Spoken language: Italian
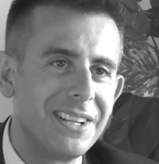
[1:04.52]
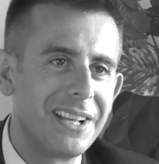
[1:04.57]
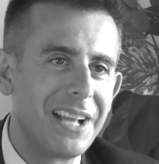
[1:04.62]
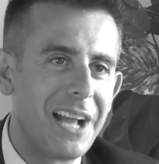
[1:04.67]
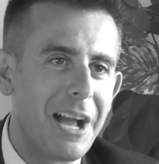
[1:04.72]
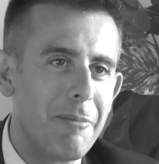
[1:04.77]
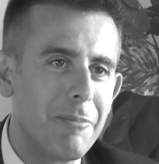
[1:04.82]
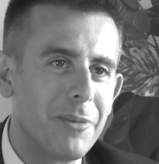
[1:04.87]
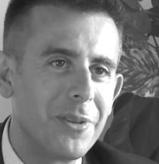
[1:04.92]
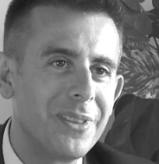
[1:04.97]
il
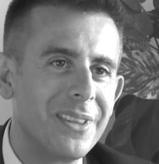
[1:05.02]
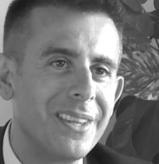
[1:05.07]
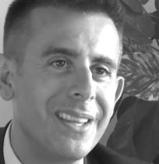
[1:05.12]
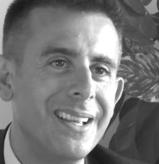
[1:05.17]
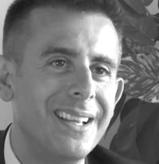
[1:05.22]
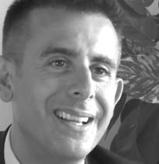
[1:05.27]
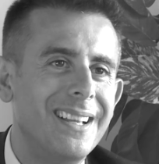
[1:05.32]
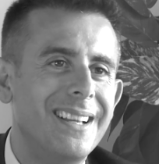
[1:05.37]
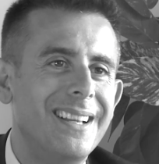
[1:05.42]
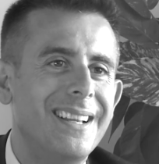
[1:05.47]
camion,
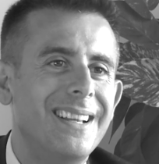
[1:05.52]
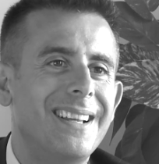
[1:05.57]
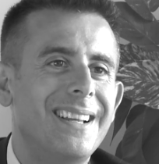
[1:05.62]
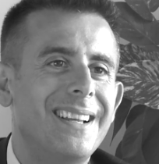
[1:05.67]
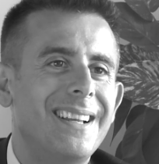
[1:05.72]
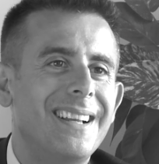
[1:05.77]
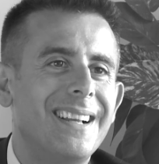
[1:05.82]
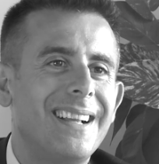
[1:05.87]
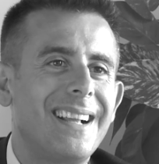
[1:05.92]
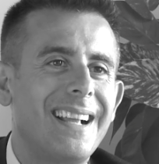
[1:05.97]

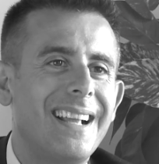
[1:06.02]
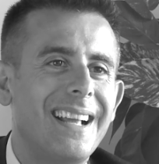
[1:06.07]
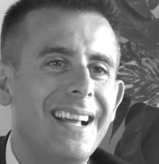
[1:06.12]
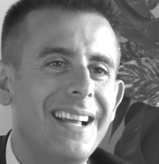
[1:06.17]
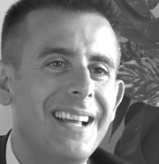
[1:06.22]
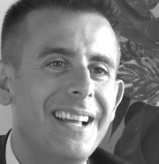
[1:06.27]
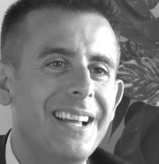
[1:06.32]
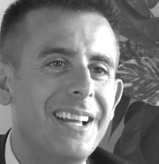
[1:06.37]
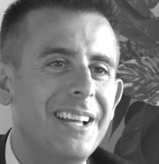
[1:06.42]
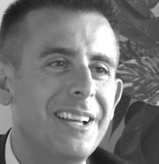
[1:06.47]

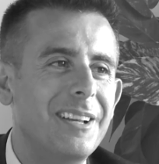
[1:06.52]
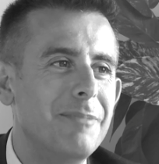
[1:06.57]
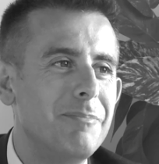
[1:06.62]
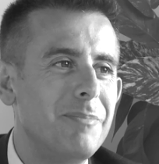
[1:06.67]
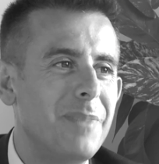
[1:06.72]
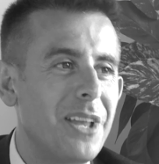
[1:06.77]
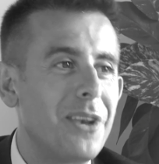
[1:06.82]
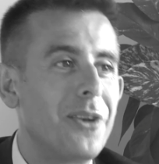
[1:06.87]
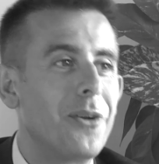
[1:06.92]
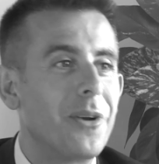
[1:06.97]
che eh,
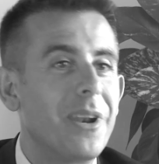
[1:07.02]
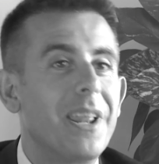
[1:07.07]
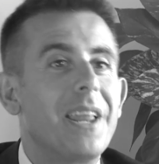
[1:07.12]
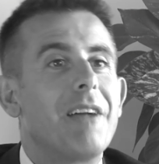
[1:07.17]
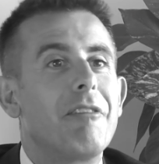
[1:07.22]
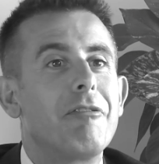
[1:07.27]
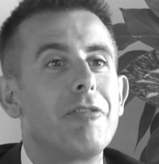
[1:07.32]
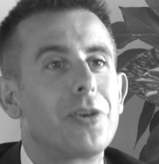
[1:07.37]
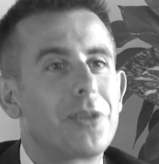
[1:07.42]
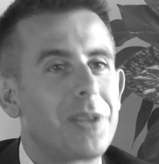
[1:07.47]
mia nonna
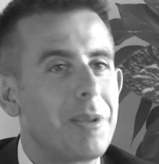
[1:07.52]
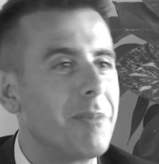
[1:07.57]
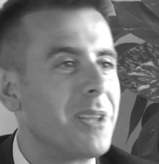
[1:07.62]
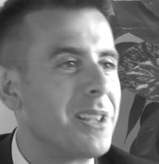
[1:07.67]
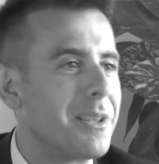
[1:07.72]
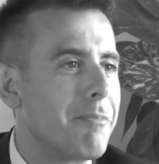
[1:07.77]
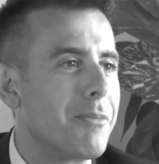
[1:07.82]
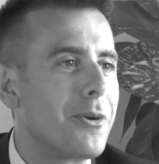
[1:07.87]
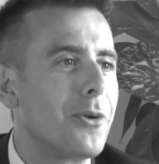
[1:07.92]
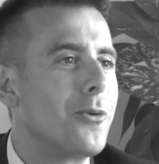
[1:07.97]
era
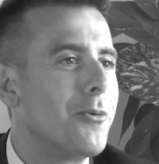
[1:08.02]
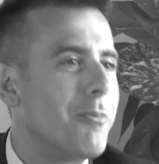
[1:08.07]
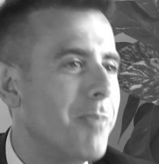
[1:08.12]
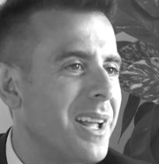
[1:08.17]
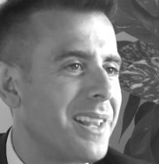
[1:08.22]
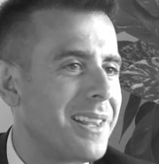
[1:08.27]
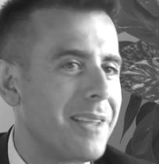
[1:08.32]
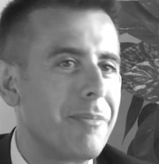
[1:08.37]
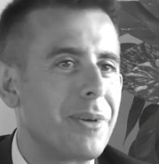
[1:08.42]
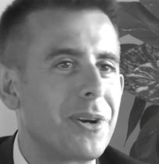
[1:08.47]
fortemente
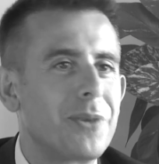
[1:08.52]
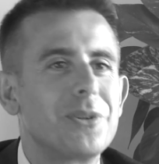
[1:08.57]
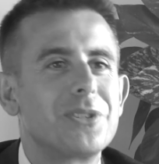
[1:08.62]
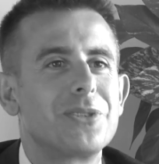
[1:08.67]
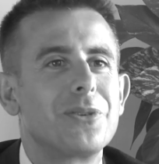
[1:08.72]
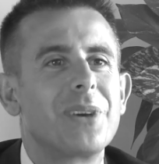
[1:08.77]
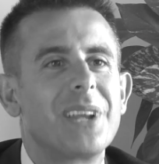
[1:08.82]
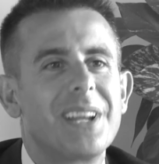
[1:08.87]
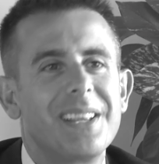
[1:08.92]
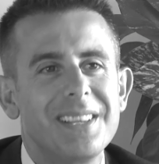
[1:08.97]
preoccupata per
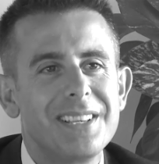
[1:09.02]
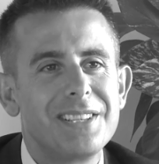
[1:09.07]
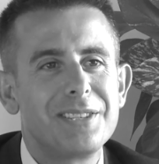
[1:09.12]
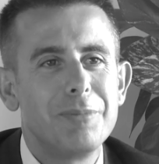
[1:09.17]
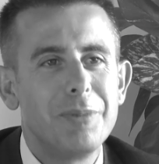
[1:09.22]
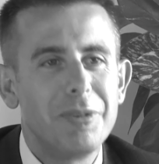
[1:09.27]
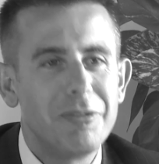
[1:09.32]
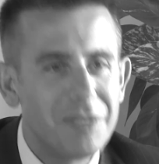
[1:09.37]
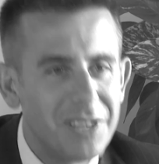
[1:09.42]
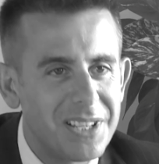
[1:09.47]
questo
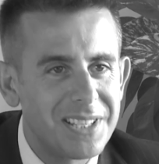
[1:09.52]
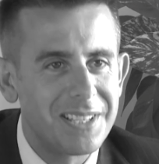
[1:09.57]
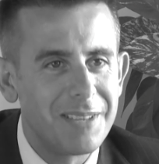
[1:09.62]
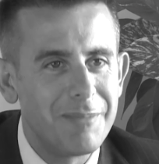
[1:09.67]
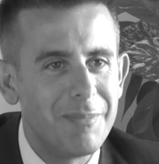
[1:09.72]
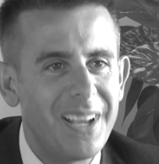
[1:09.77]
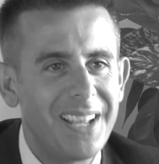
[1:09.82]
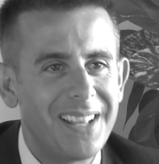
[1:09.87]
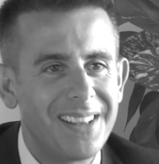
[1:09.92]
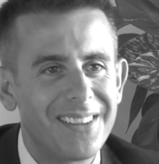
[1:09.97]
grandissimo
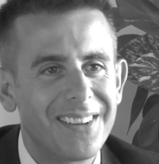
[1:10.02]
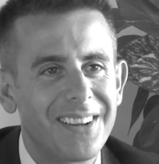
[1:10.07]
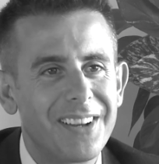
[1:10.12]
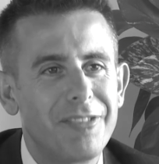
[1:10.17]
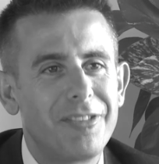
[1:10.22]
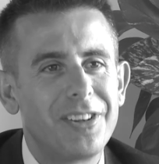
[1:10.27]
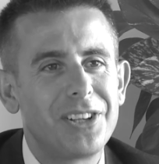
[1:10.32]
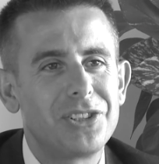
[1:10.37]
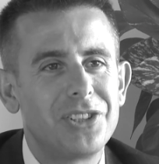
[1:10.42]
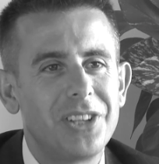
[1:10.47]
investimento che
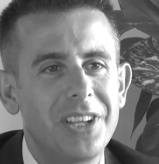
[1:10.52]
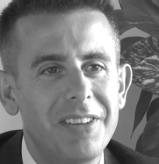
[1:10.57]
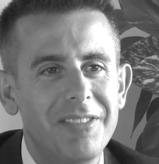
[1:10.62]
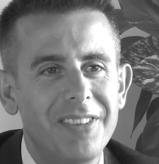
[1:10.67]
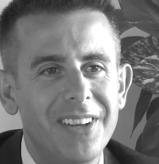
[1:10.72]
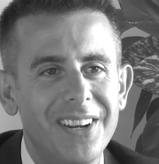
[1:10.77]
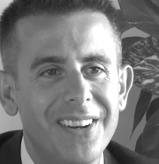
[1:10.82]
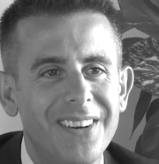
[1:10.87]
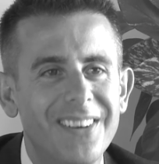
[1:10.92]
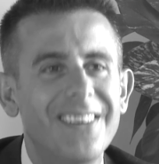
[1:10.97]

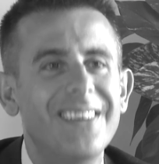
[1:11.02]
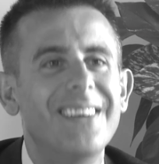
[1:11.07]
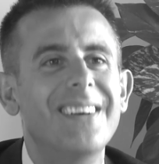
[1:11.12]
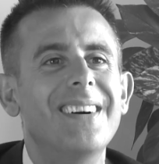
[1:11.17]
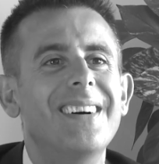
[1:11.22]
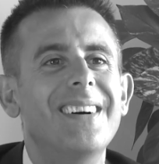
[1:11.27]
facevano